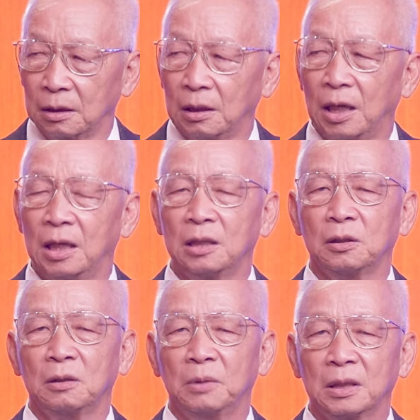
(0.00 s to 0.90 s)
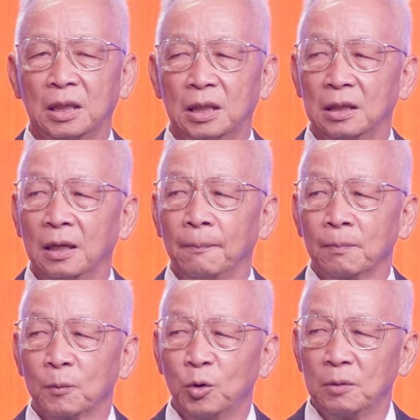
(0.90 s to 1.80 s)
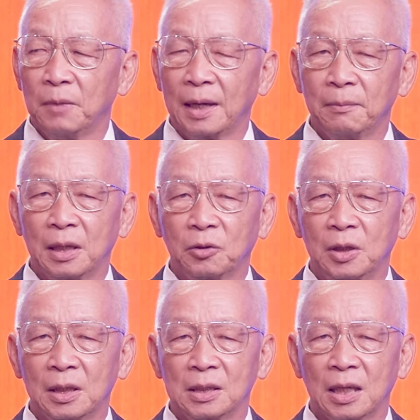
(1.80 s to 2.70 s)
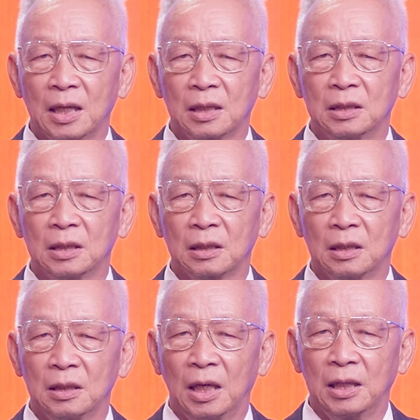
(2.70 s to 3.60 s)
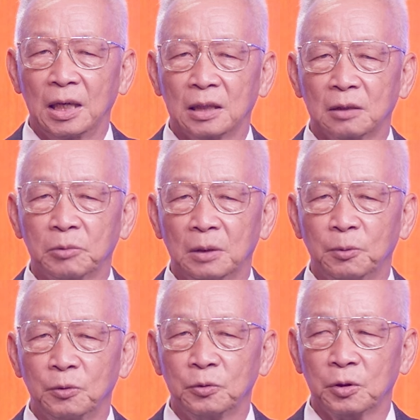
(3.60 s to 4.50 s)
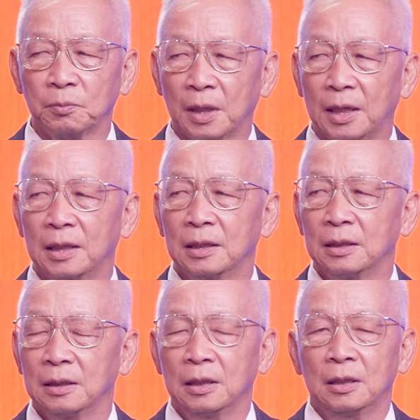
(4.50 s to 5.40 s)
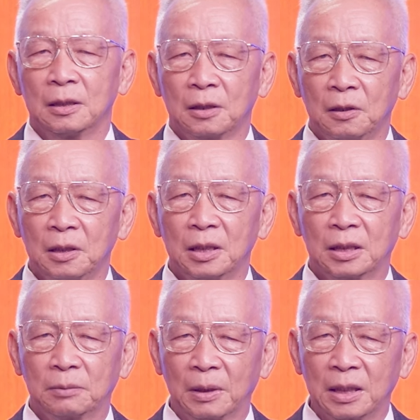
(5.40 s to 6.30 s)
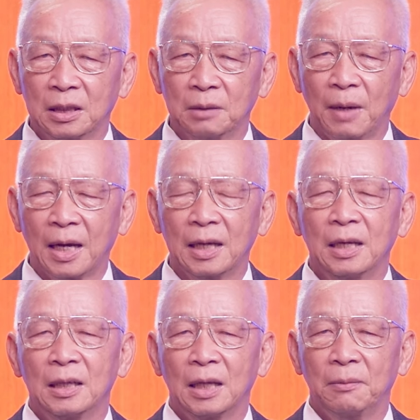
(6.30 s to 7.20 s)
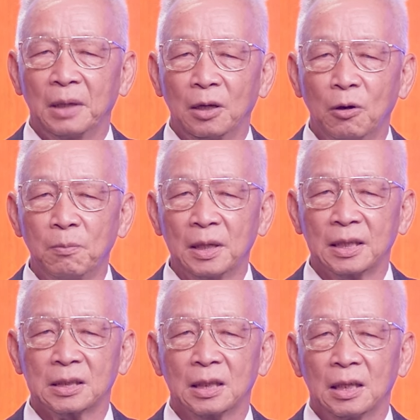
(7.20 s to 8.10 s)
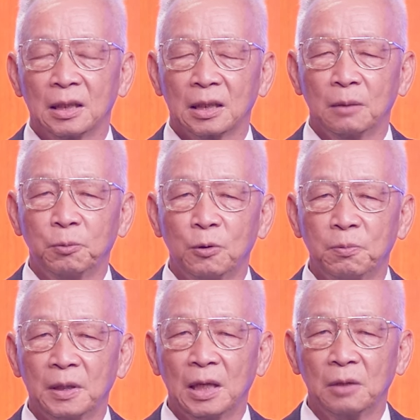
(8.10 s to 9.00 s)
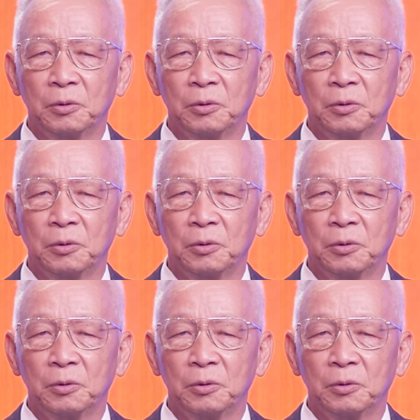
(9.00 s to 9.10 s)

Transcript: để cho vấn đề buôn bán ma túy cần sa được ờ, dễ dàng trong thành phố của chúng ta rồi vấn đề thứ ba là về homeless là thành phố phải giải